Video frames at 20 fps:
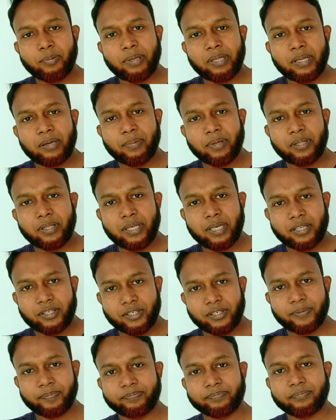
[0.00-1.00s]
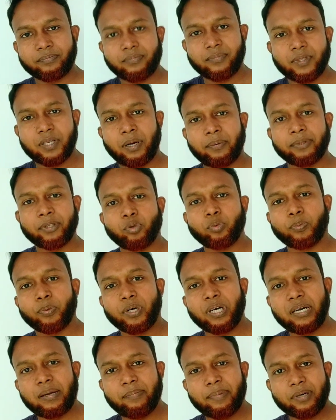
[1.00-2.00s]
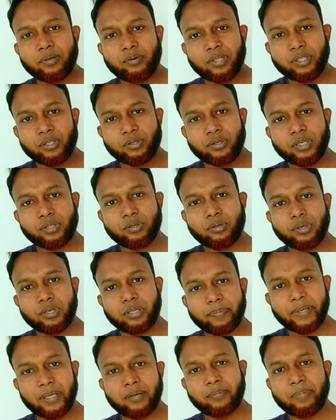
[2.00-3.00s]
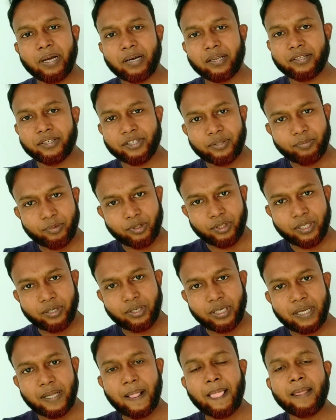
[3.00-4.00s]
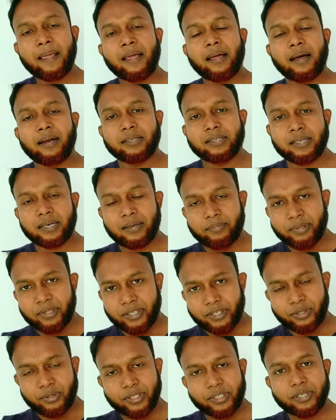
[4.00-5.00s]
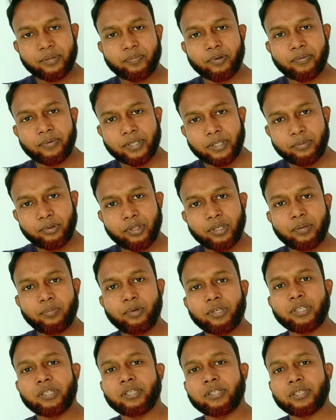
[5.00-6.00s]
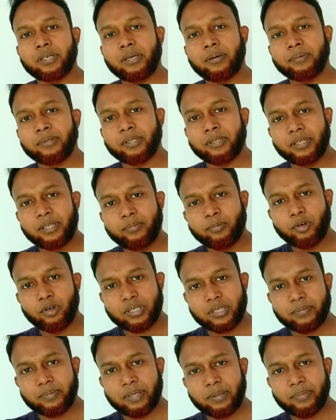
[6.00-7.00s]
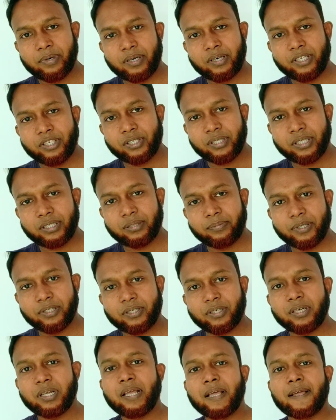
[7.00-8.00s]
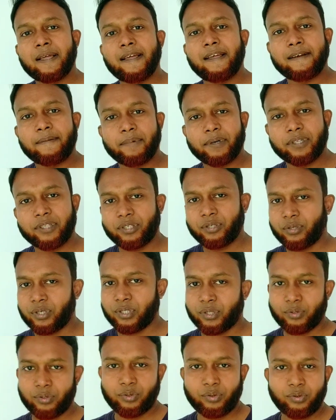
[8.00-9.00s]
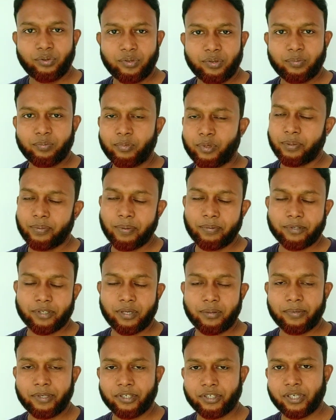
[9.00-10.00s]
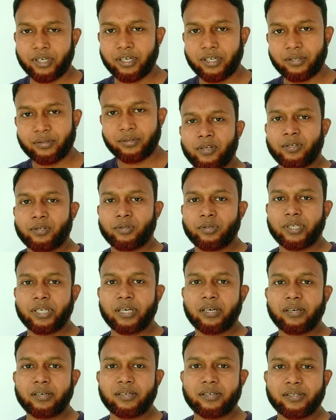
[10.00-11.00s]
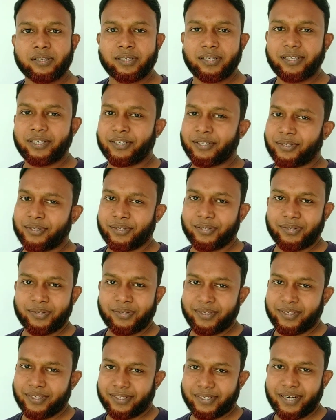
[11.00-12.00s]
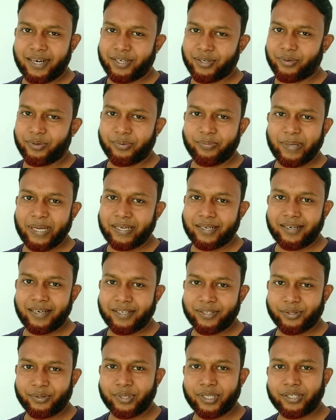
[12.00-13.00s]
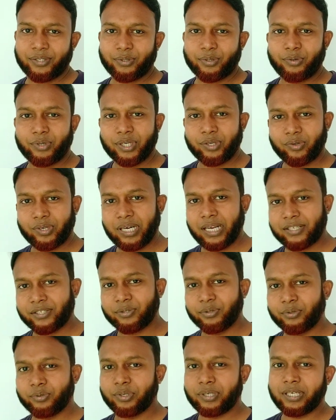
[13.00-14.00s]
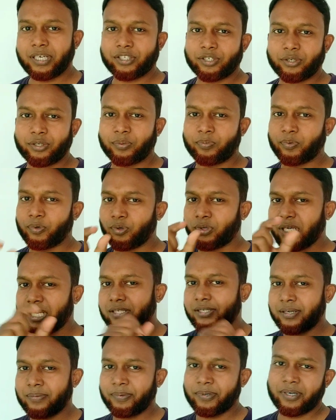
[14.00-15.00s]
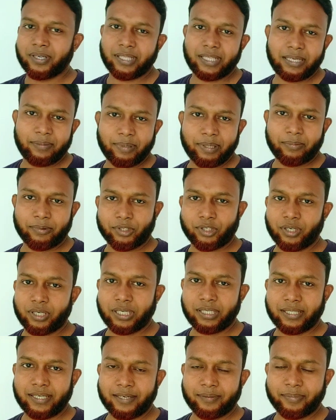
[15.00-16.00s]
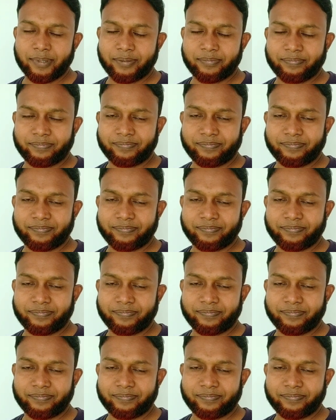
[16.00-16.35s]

মোবাইল নাম্বার দেওয়া আছে আমাদের উপরের নাম্বারগুলোতে যোগাযোগ করতে পারেন বাংলাদেশের মধ্যে হলে আর যারা বিদেশে রয়েছেন প্রবাসী বন্ধুরা বই নিতে চাইলে আমাদের ইমো হোয়াটসঅ্যাপ নাম্বার নিচে দেখতে পাচ্ছেন এই নাম্বারটিতে যোগাযোগ করুন বইয়ের ব্যবস্থা হবে ইনশাল্লাহ সো ডিয়ার লার্নার্স লেটস স্টার্ট আওয়ার মেইন ক্লাস টুরে চলুন এখন ক্লাস শুরু করি আশা করি পুরো ক্লাসটা আপনারা দেখবেন আমার সঙ্গেই থাকবেন